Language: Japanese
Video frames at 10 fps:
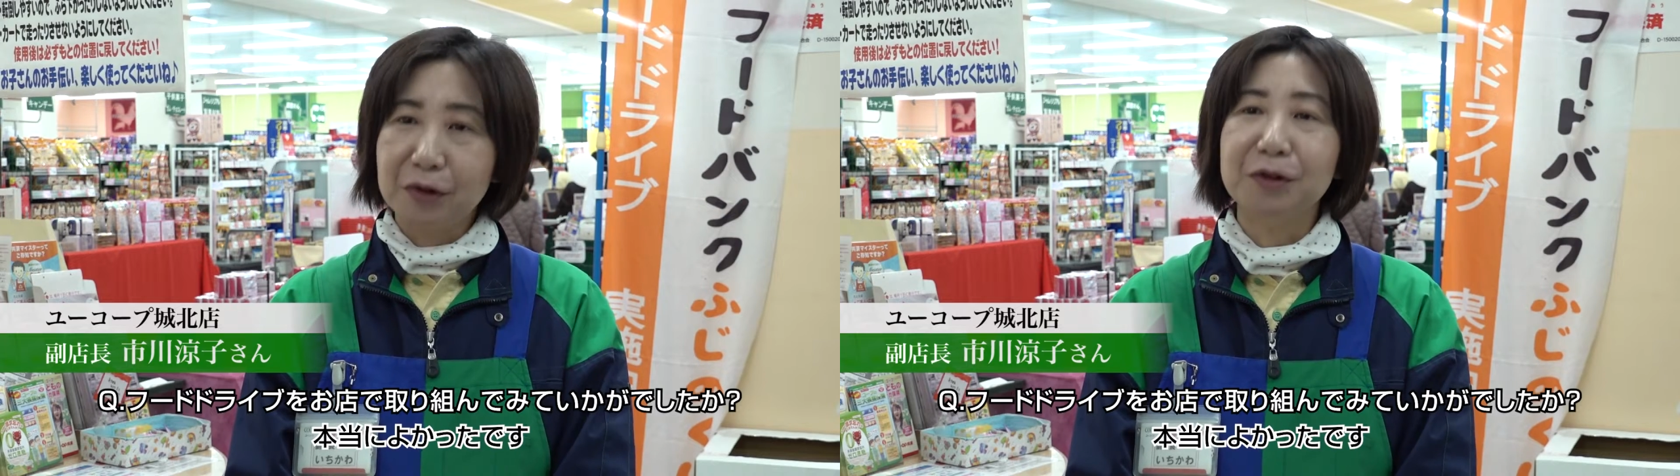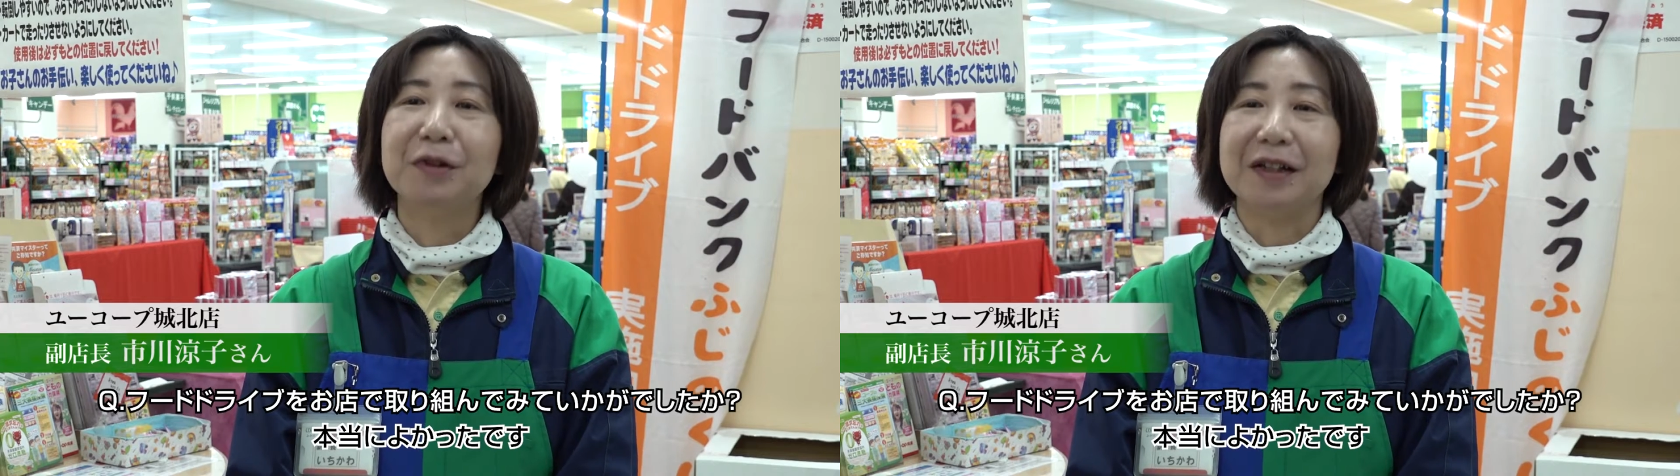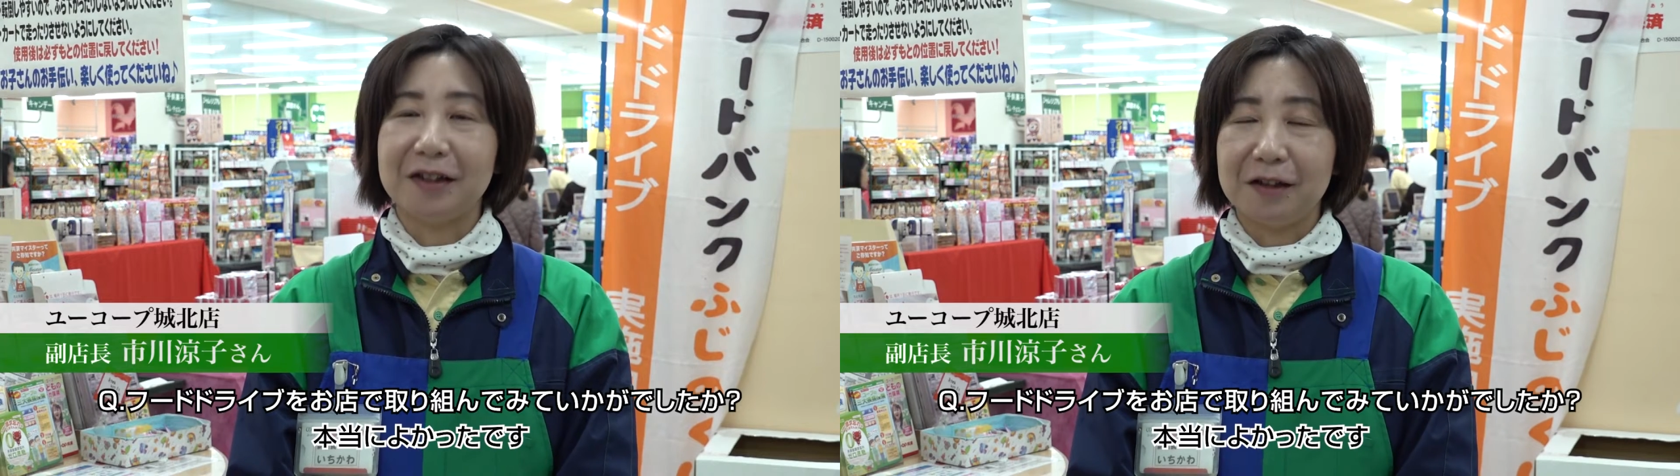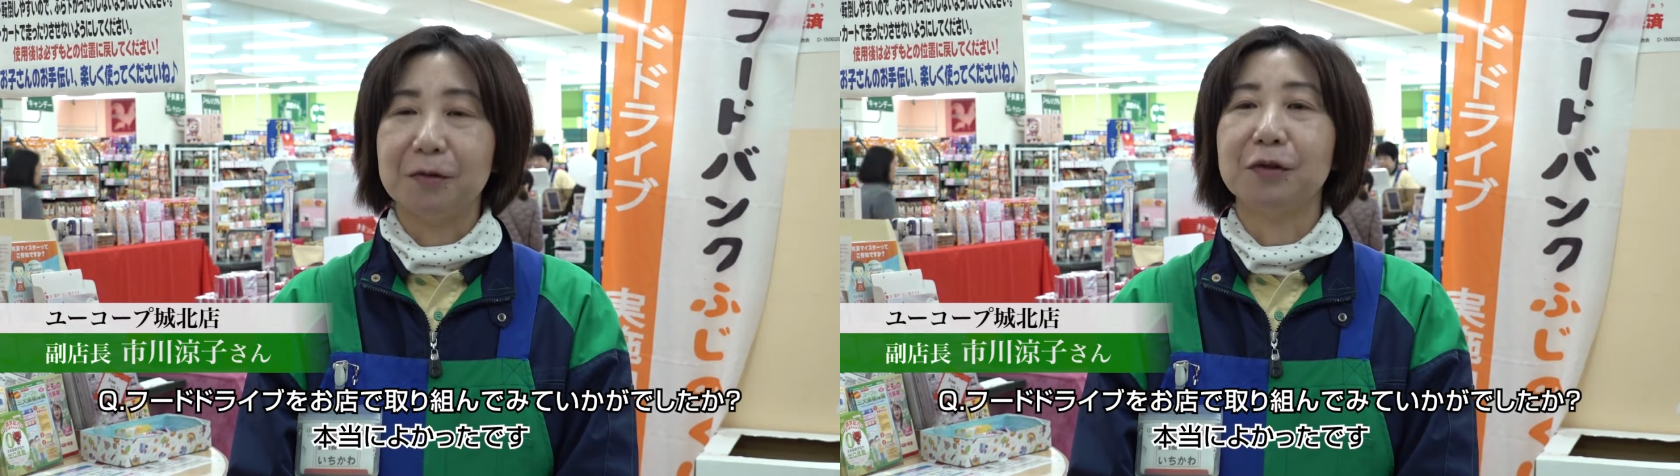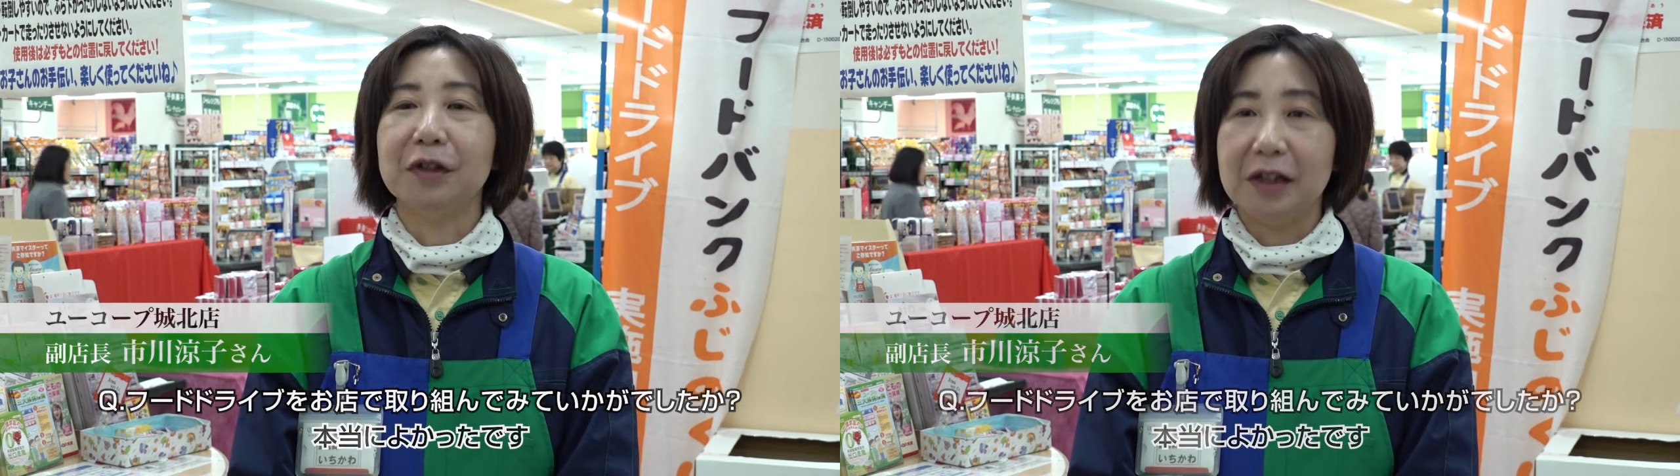当に良かったっ
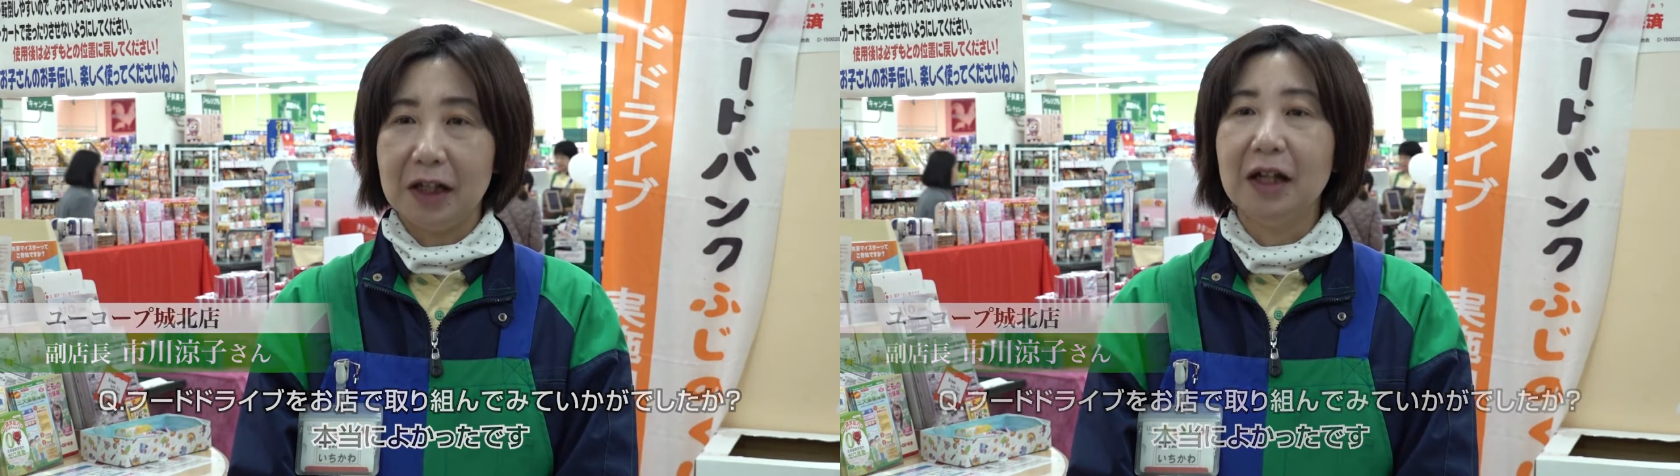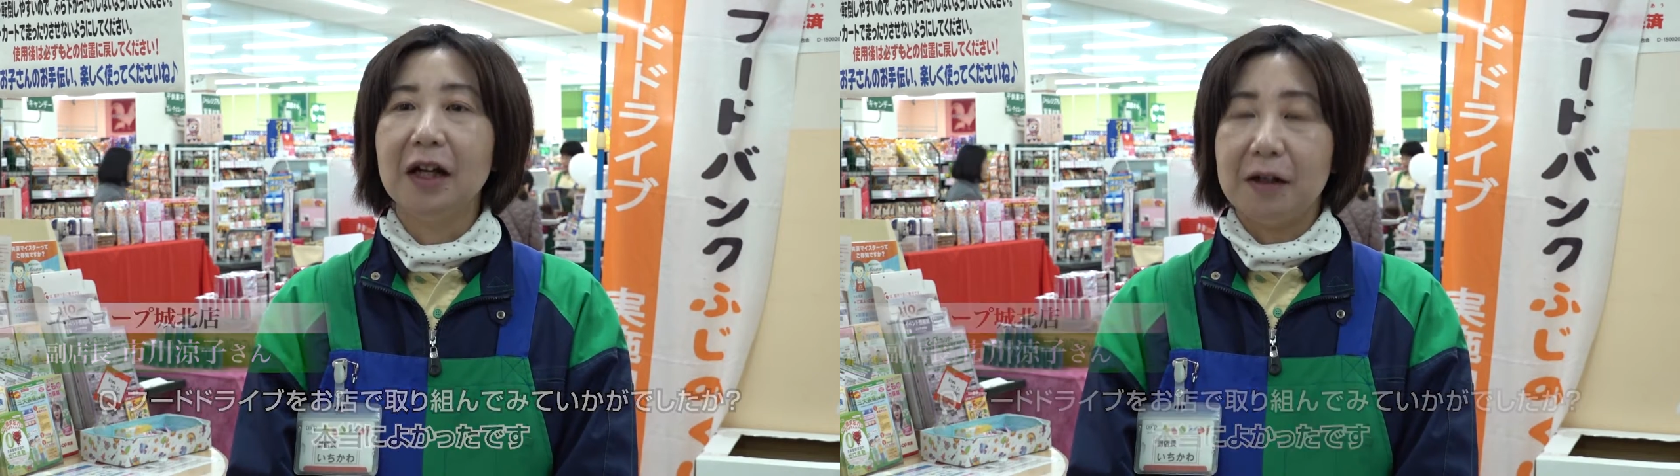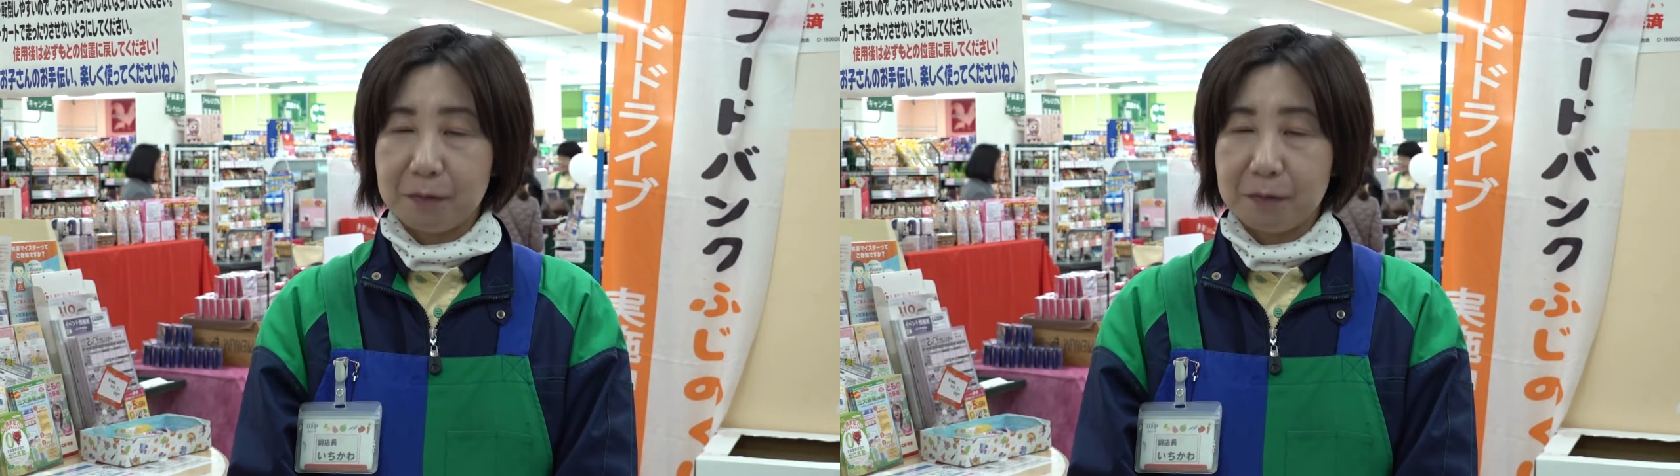てことでね。